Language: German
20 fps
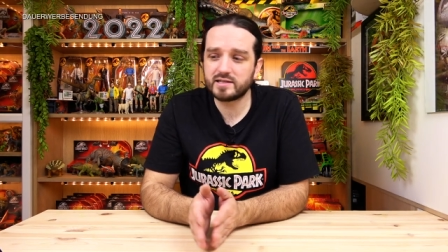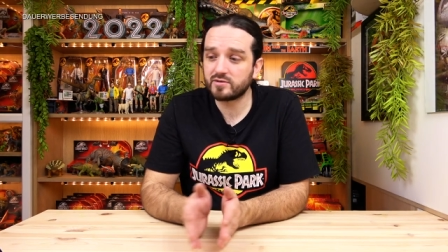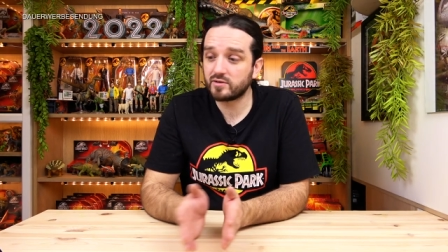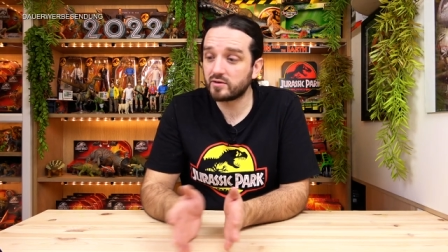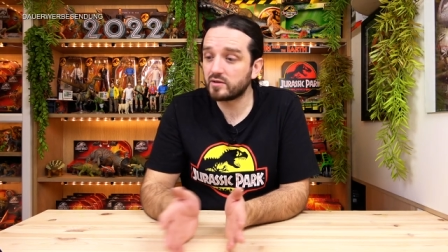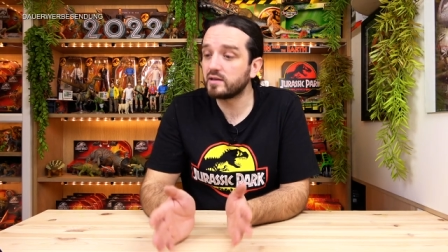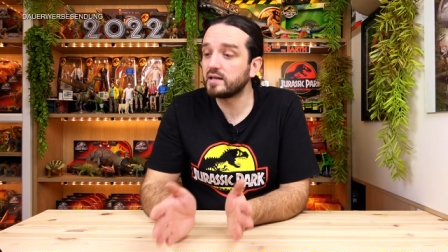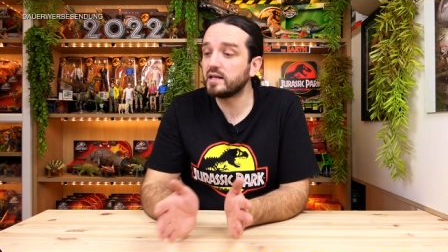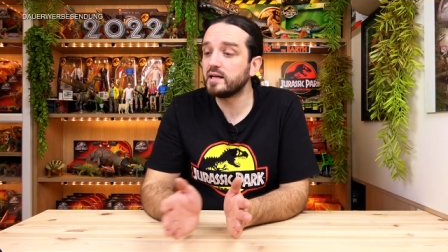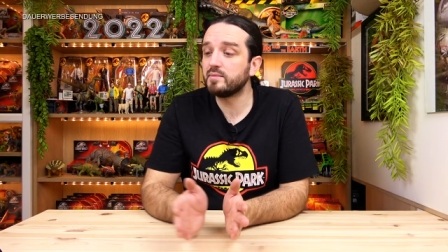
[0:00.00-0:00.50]

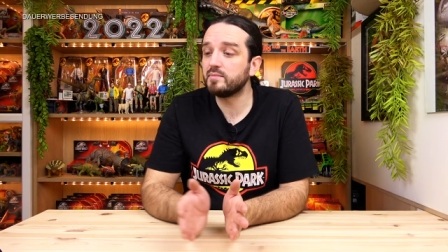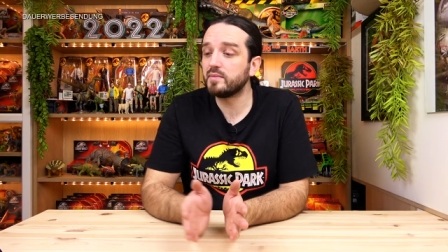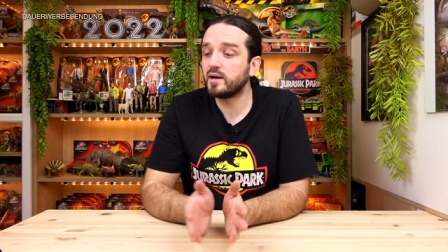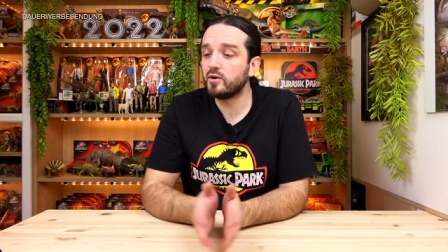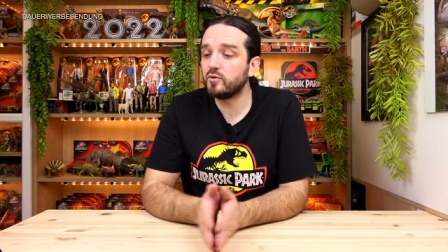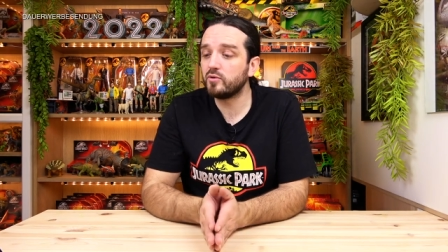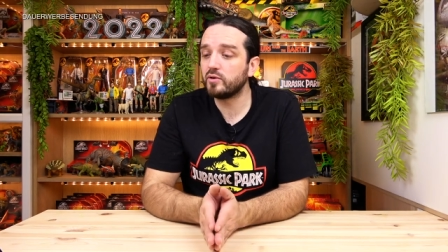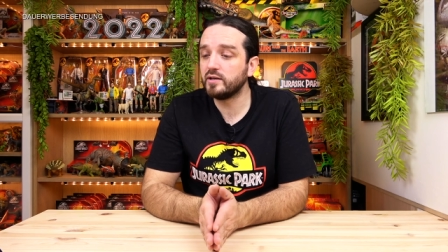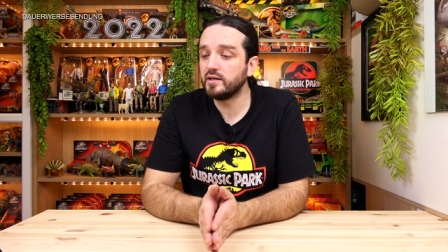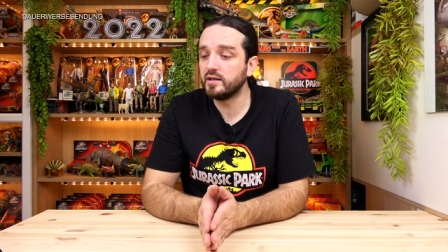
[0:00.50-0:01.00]
sondern eben
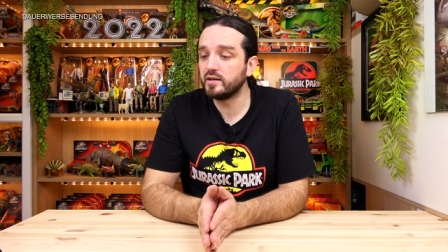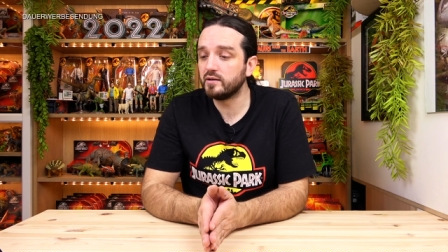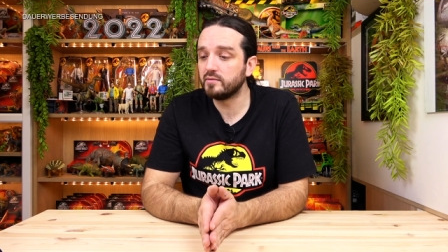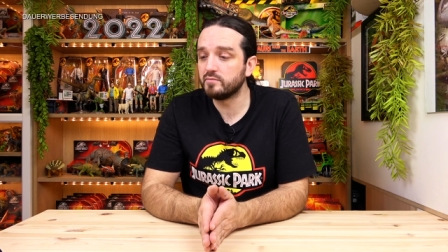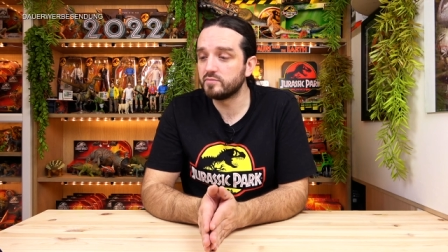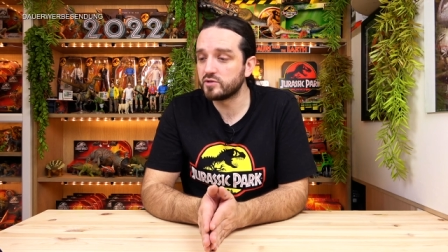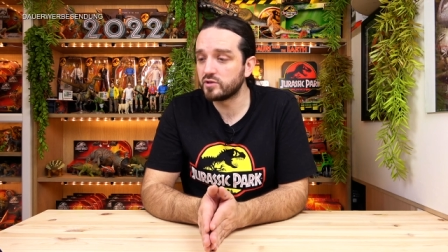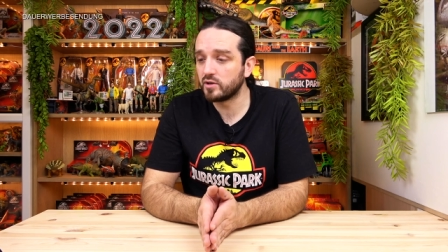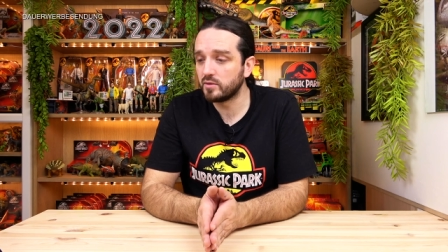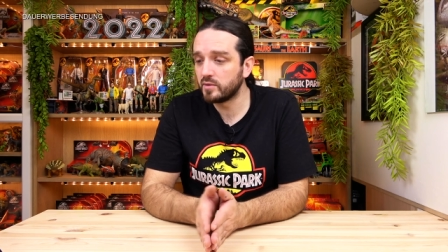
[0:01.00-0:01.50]
auch hier
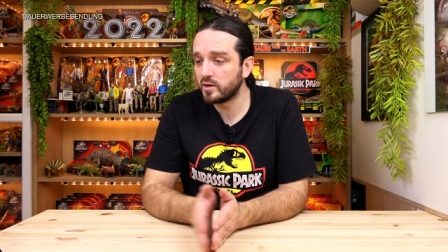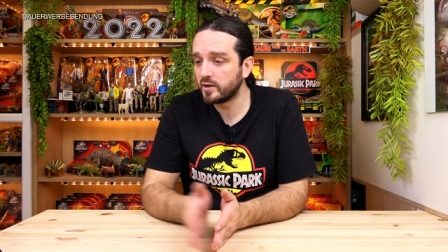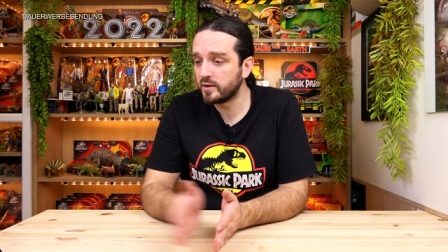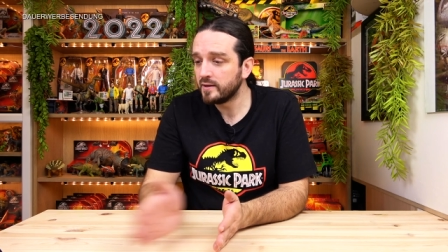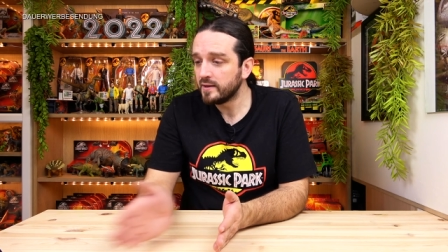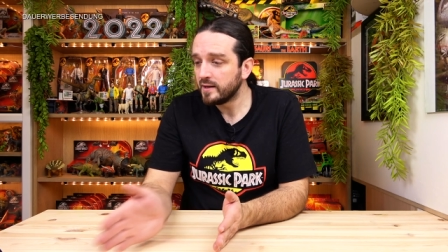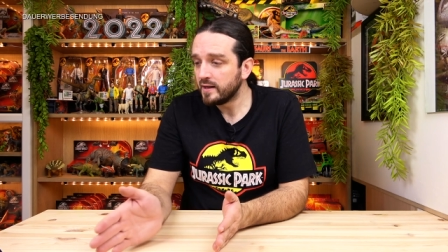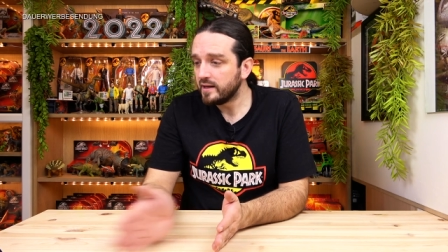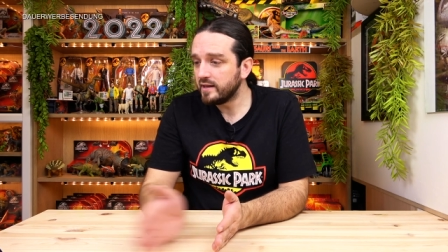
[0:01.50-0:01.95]
im Sommer.